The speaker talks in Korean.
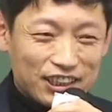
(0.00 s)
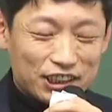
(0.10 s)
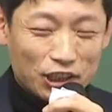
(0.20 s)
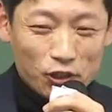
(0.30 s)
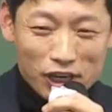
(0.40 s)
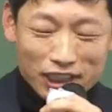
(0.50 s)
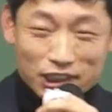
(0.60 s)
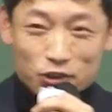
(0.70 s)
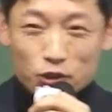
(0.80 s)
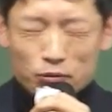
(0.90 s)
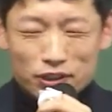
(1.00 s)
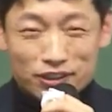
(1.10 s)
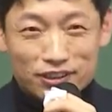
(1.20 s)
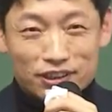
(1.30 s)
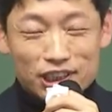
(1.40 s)
제와 같이 수업을
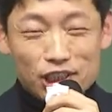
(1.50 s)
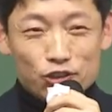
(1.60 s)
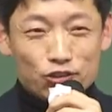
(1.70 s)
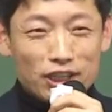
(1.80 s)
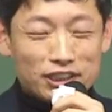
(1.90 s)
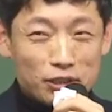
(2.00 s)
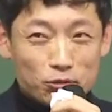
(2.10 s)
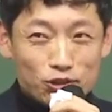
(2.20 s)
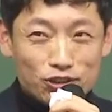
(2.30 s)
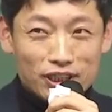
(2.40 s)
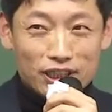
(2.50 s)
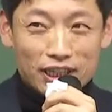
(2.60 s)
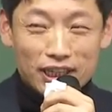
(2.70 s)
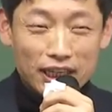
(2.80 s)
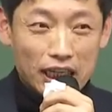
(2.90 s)
듣는 실수강생
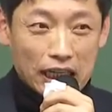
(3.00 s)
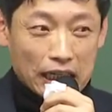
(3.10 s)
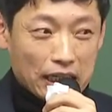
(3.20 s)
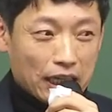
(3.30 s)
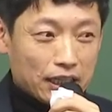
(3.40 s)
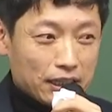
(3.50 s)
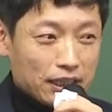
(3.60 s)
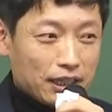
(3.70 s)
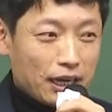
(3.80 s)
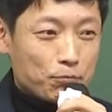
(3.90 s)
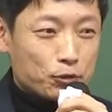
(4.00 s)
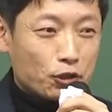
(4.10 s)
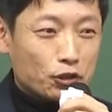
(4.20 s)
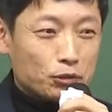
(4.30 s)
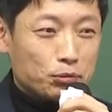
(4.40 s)
분들에게
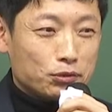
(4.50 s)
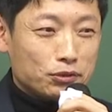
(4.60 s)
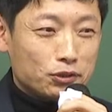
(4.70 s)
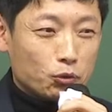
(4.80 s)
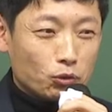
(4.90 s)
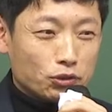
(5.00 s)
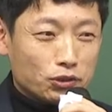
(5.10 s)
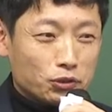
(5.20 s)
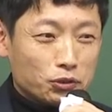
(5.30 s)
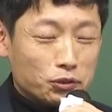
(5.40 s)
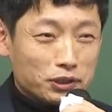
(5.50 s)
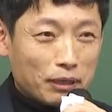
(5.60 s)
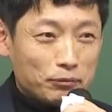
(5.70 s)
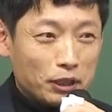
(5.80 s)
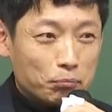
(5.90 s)
합격을 부르는 노트 종용
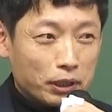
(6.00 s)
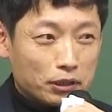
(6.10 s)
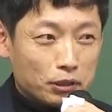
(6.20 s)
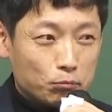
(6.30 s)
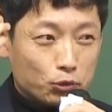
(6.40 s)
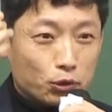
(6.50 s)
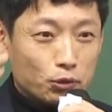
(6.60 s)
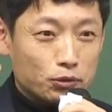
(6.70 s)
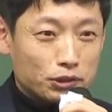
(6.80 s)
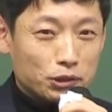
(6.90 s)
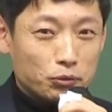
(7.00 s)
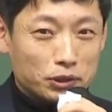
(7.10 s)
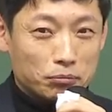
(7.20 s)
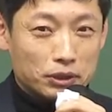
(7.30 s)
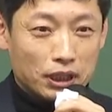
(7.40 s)
삼색펜을 무료로 드리고
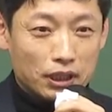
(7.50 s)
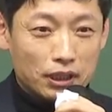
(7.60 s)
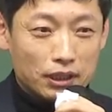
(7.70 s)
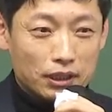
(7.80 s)
있습니다.